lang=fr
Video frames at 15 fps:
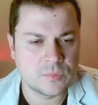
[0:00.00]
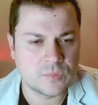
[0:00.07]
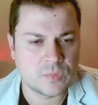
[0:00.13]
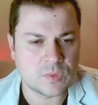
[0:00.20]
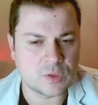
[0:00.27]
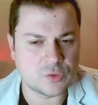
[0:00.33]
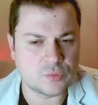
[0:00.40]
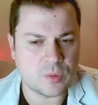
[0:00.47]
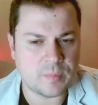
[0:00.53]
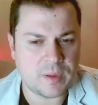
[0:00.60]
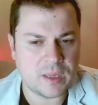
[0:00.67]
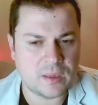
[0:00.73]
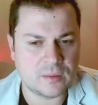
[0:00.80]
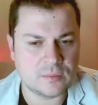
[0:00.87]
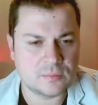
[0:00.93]
je vois
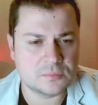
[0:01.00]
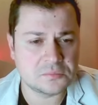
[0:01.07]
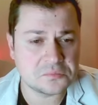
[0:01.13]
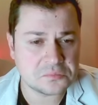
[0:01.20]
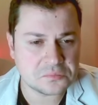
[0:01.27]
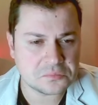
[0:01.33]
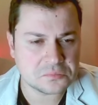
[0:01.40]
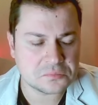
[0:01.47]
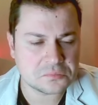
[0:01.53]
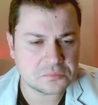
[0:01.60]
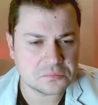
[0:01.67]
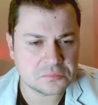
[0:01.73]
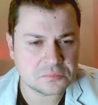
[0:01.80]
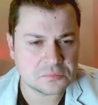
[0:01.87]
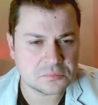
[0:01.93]
pas
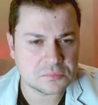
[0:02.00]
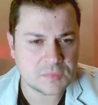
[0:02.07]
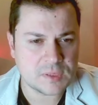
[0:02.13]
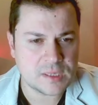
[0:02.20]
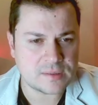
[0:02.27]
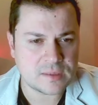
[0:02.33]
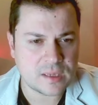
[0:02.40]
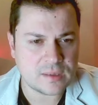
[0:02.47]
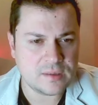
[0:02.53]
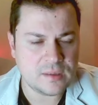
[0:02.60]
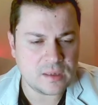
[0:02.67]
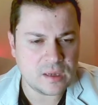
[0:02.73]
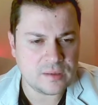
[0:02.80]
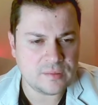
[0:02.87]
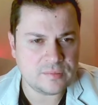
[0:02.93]
l'attaque
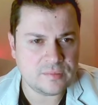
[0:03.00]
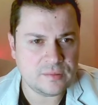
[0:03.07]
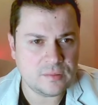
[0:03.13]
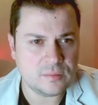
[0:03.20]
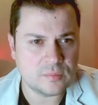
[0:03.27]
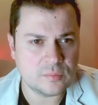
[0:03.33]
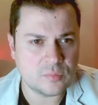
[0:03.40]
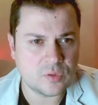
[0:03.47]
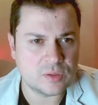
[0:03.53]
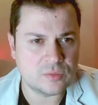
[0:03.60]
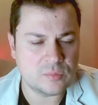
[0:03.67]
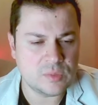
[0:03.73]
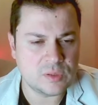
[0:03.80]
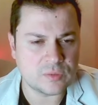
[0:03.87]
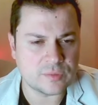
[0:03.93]
qu'il a ici, pour un
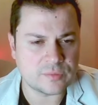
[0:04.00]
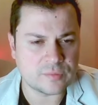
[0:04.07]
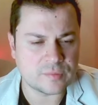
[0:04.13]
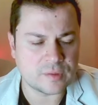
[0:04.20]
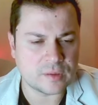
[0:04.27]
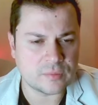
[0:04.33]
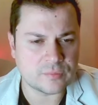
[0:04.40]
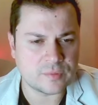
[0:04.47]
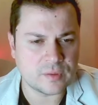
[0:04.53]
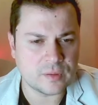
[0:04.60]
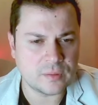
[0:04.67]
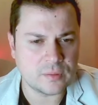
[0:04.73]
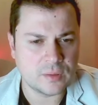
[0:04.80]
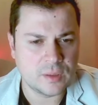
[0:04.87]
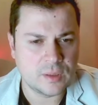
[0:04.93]

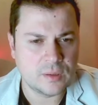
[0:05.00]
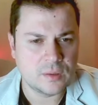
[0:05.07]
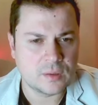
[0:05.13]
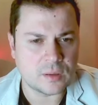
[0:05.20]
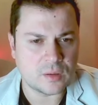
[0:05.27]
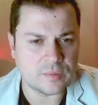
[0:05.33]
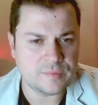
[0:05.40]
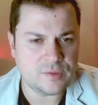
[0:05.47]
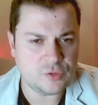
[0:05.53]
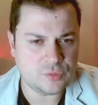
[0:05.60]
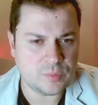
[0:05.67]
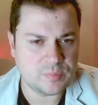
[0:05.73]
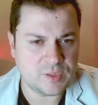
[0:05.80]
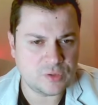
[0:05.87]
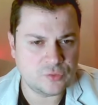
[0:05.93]
2355, alors ici, je vais
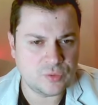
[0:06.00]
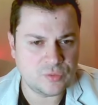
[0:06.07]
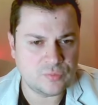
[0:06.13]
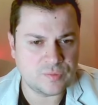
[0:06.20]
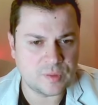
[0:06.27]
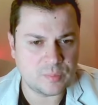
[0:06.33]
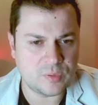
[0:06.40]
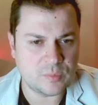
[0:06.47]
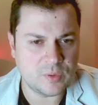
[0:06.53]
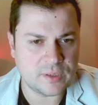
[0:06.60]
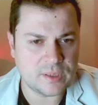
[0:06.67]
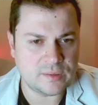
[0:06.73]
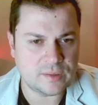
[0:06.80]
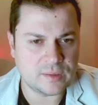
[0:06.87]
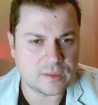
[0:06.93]
peut-être jouer tout simplement
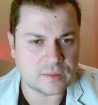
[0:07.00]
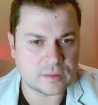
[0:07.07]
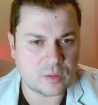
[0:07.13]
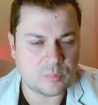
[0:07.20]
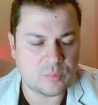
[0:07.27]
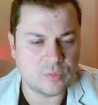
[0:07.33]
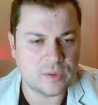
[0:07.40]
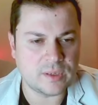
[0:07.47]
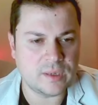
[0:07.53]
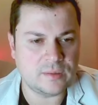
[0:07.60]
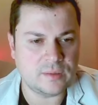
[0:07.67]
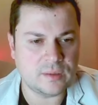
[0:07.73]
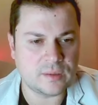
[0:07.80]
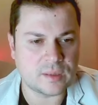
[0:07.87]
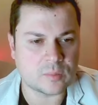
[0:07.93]
cavalier D4. Alors pourquoi cavalier
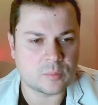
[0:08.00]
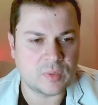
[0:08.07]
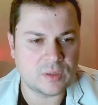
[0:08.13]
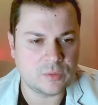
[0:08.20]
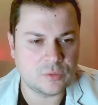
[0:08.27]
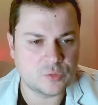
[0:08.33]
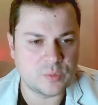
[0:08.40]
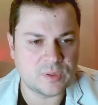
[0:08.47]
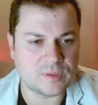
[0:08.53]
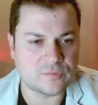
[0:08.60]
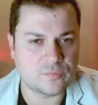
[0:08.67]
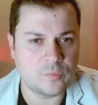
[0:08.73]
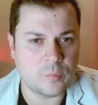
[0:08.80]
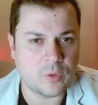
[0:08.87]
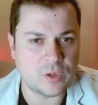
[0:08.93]
D4 Maintenant, je menace
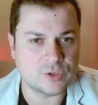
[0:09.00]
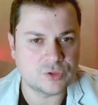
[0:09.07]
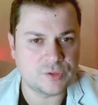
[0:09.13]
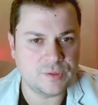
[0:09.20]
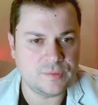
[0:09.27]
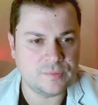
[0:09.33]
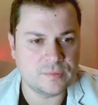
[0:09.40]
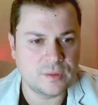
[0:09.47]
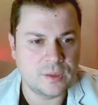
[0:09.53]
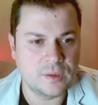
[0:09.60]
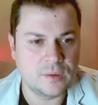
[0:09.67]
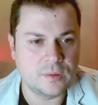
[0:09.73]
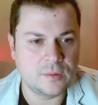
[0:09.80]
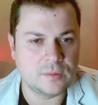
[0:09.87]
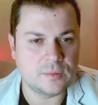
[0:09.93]
fou prend h 6,
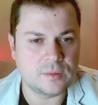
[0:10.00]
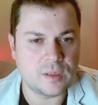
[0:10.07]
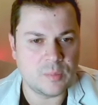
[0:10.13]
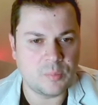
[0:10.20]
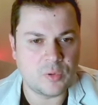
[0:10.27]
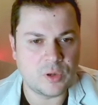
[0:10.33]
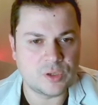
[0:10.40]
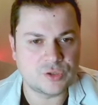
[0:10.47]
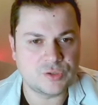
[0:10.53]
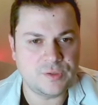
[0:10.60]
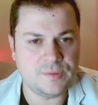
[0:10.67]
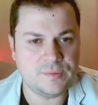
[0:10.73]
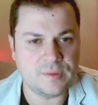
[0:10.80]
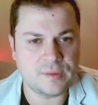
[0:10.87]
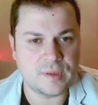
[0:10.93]
dame prend h
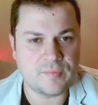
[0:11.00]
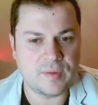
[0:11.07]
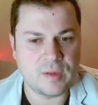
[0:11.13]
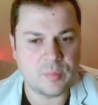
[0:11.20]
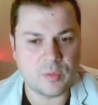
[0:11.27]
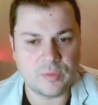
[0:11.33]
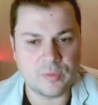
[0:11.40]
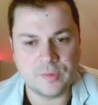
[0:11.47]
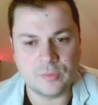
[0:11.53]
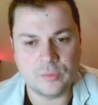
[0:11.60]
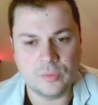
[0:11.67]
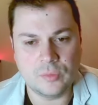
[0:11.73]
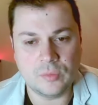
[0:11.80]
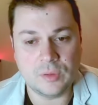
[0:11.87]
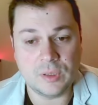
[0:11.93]
6 et cavalier prend
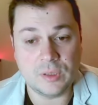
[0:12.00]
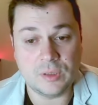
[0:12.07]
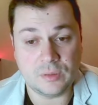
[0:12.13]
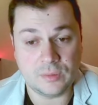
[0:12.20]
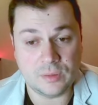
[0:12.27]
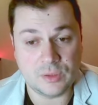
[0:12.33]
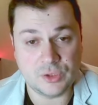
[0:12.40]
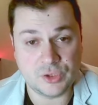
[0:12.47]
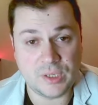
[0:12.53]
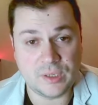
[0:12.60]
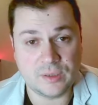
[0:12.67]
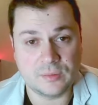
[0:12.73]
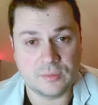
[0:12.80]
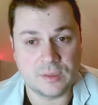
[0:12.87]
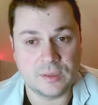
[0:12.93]
C2,
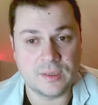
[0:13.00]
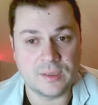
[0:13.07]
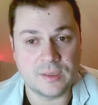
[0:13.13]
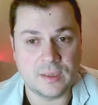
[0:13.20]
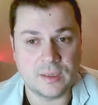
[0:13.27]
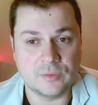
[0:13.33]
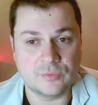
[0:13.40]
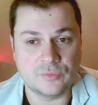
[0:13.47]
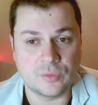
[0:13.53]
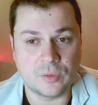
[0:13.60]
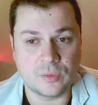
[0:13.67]
échec qui gagnerait la tour.